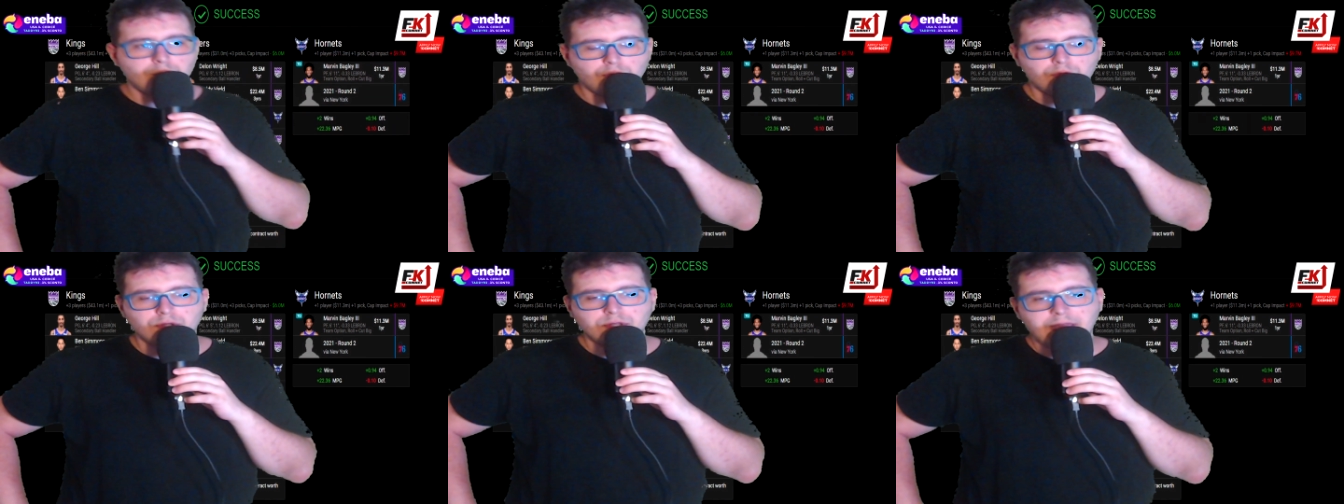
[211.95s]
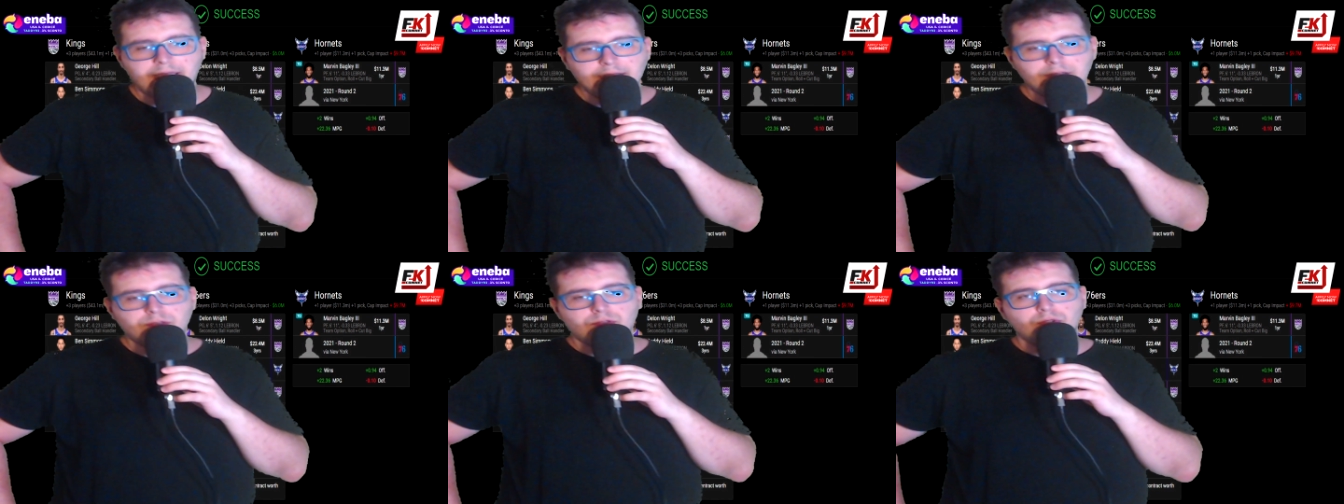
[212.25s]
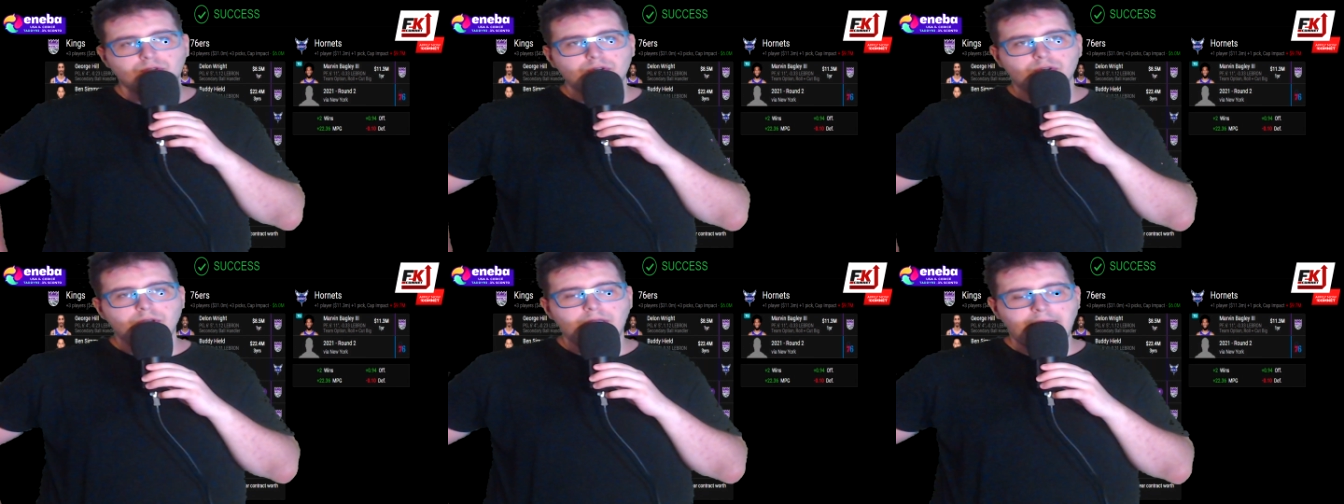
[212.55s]
ho
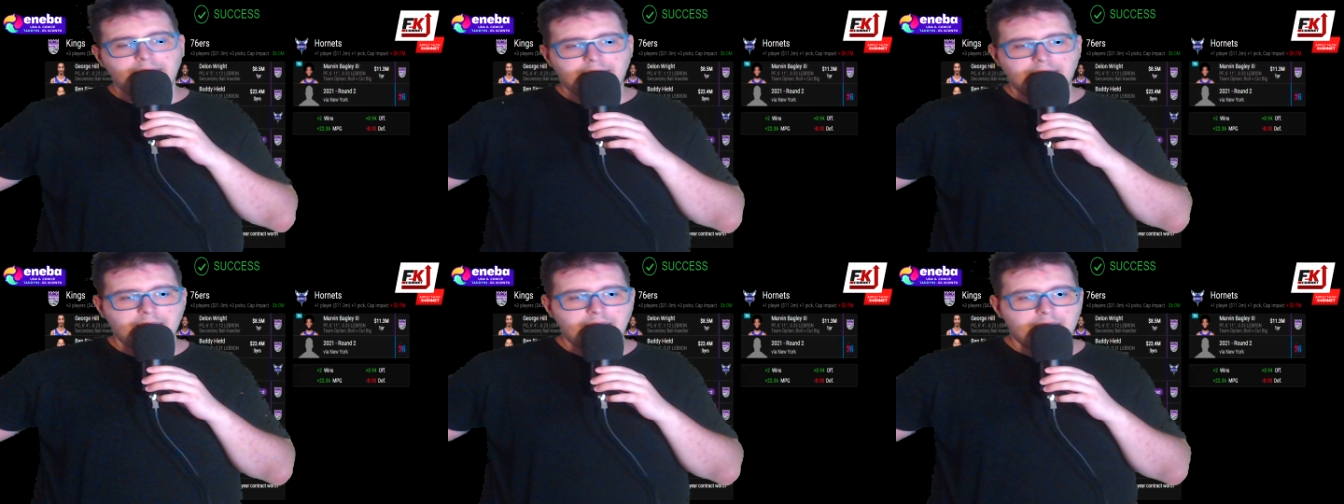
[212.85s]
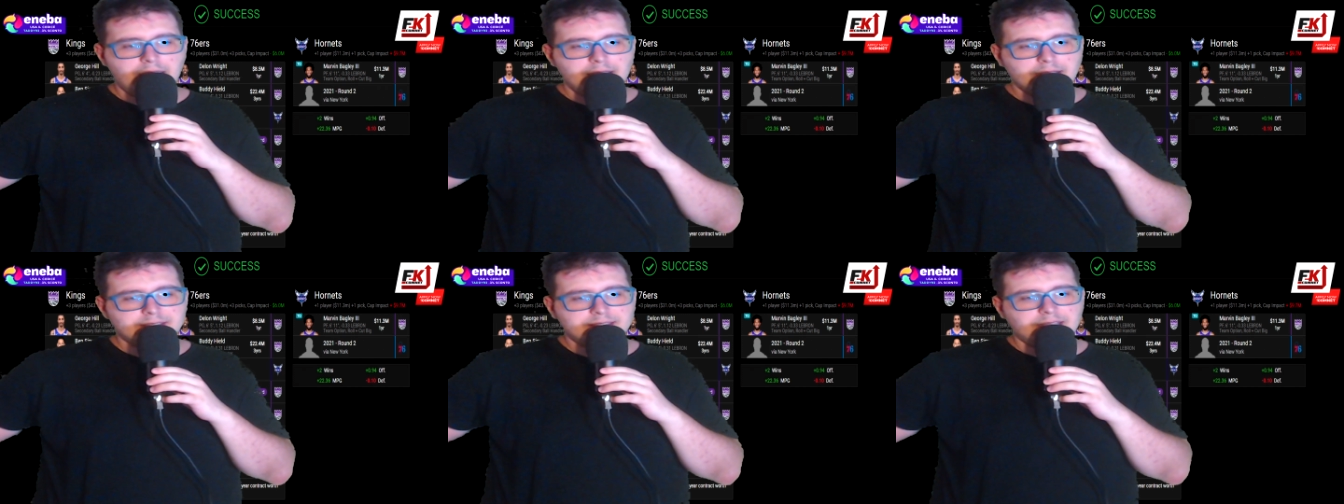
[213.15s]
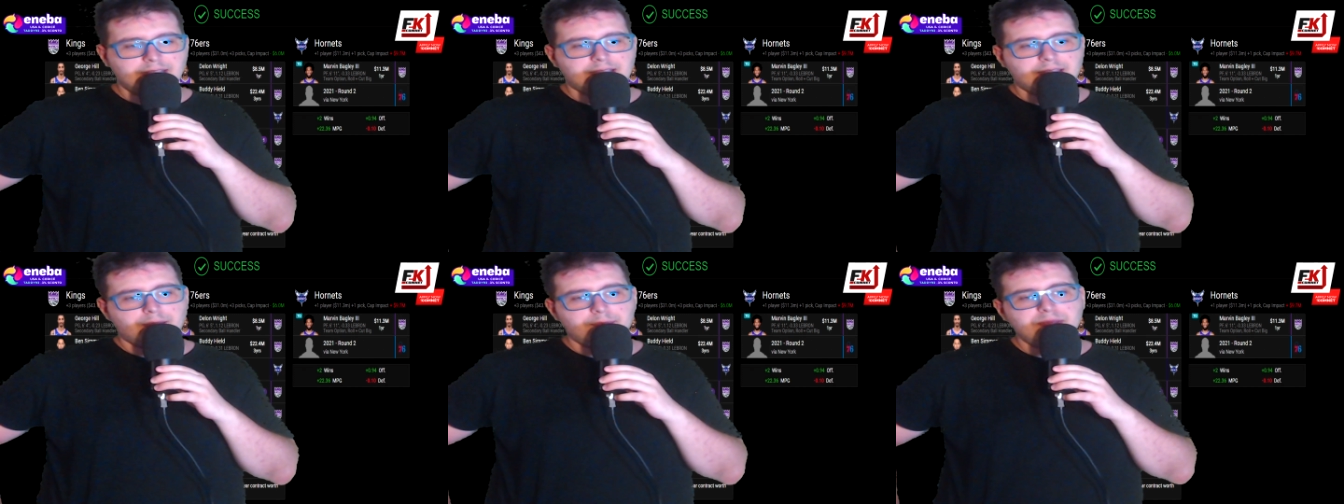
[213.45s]
detto è che
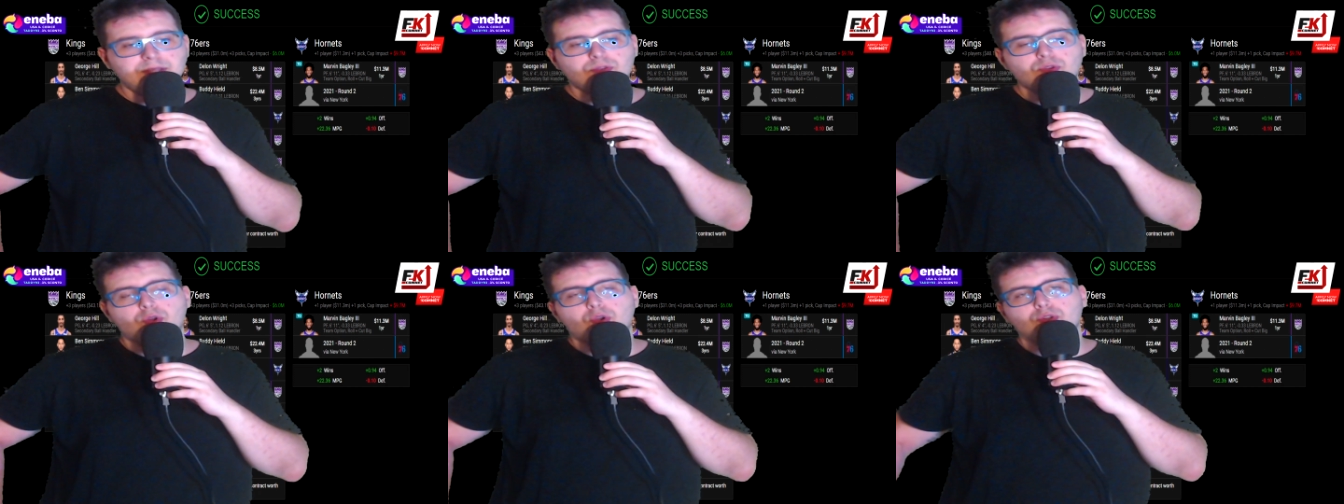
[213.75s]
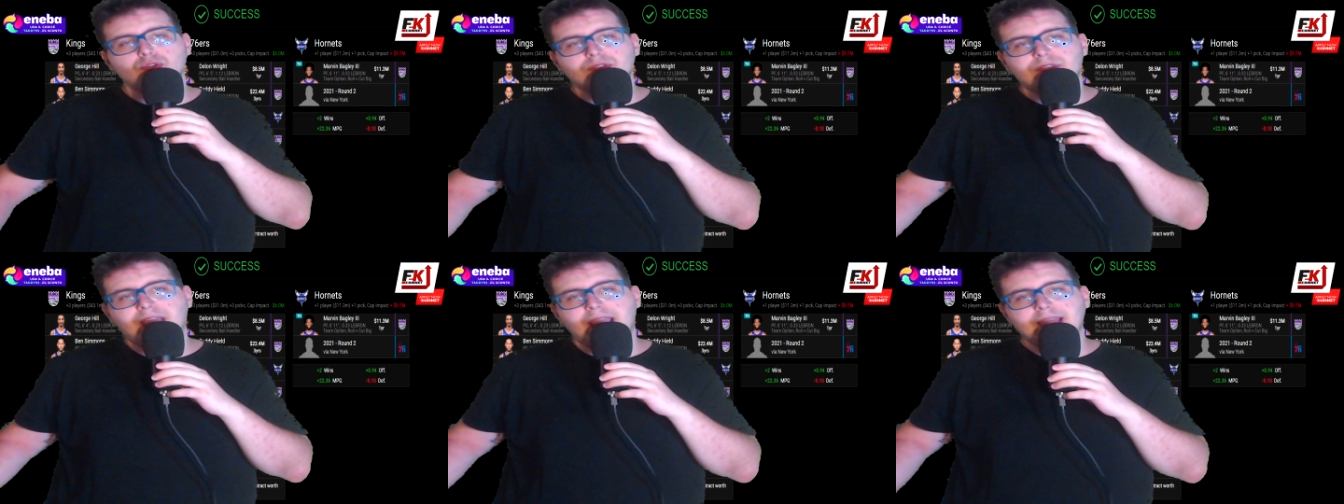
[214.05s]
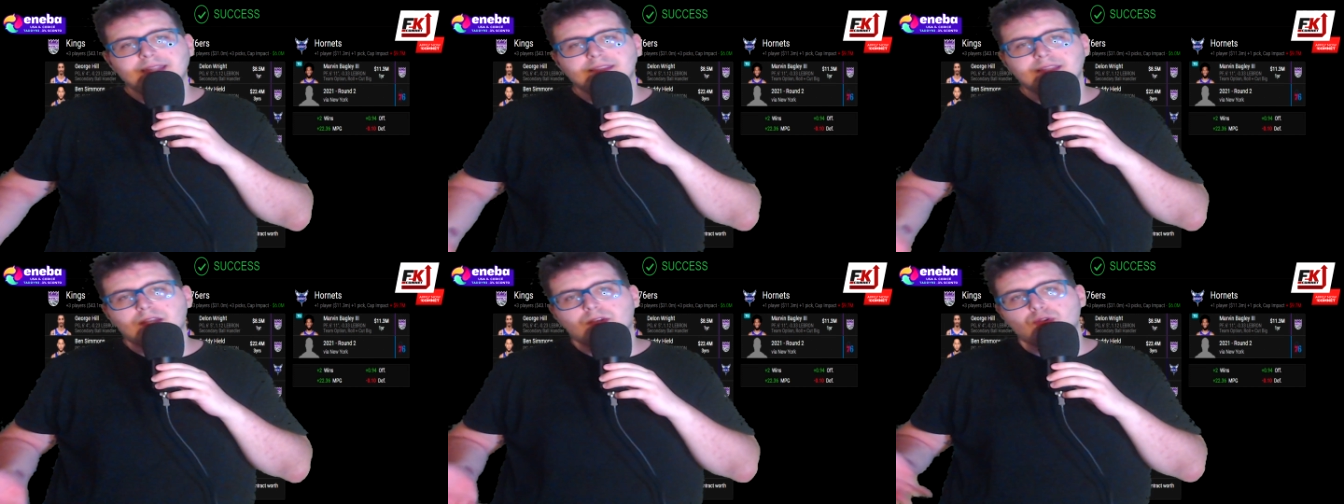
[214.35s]
Sacramento
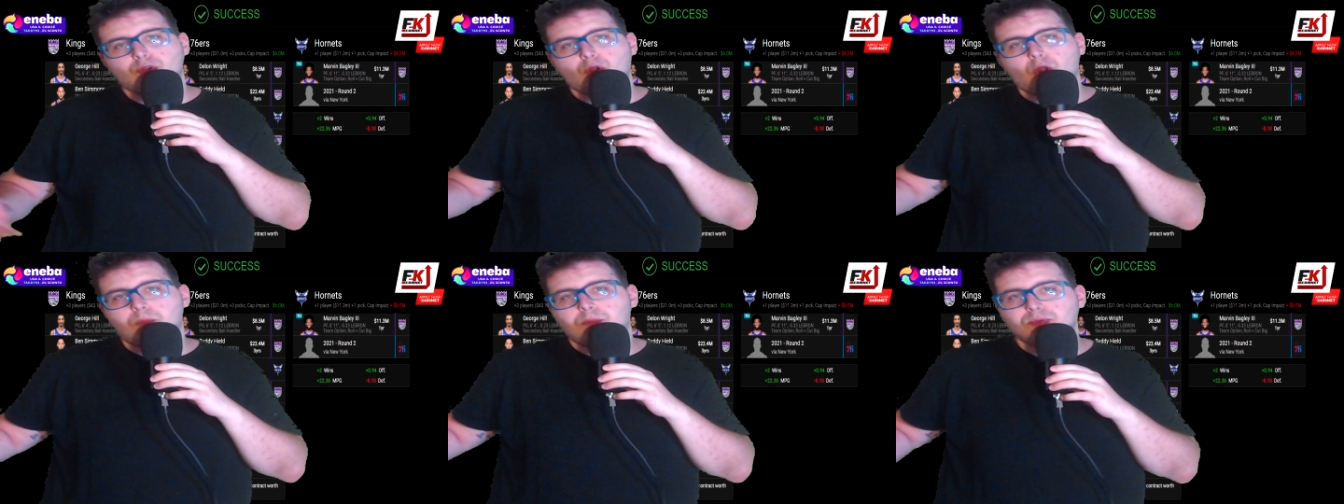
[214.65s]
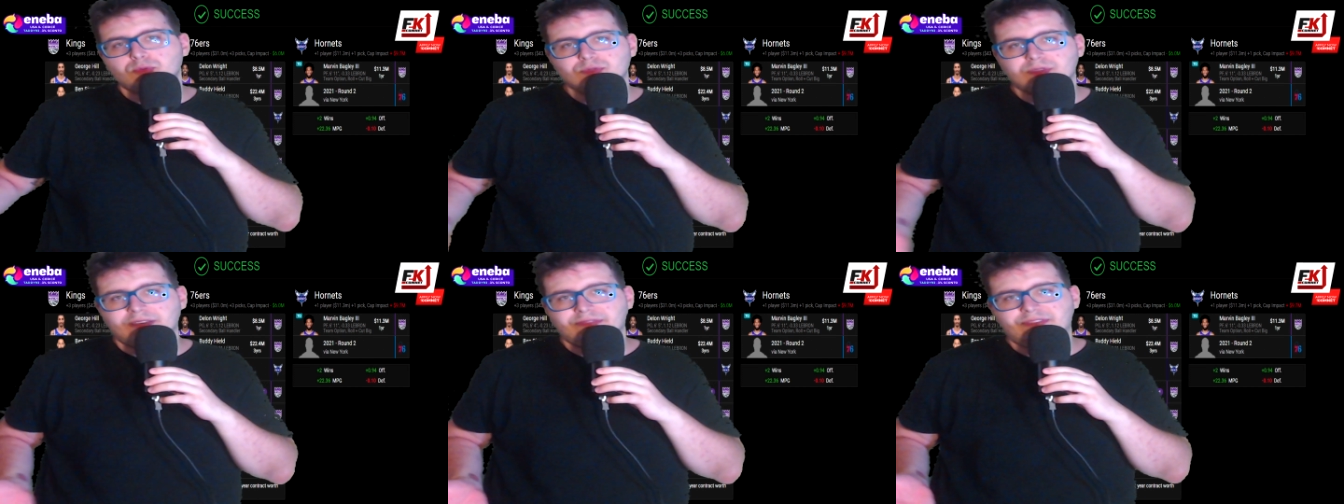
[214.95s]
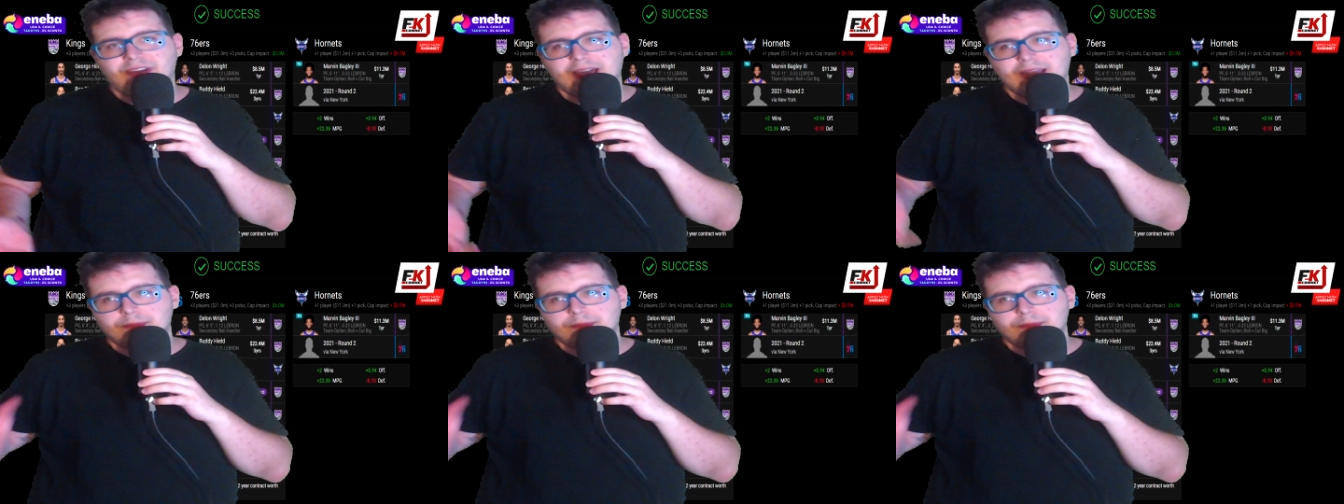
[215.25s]
Contender non l'ho potuta fare,